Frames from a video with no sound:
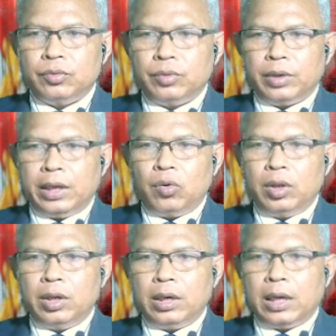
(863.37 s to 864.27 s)
get
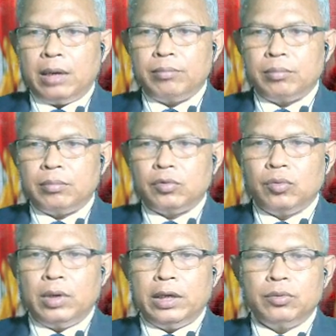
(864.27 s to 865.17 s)
older นะครับสู
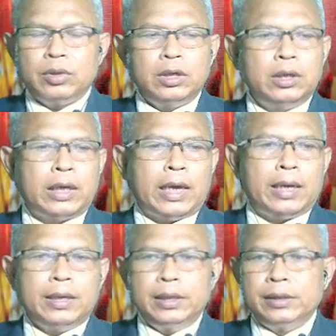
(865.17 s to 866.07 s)
งอายุขึ้นแก่
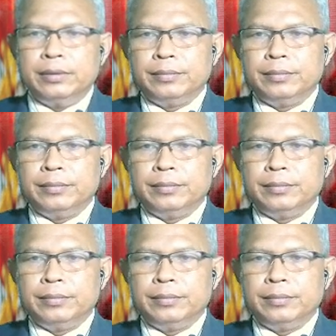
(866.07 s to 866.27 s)
ขึ้น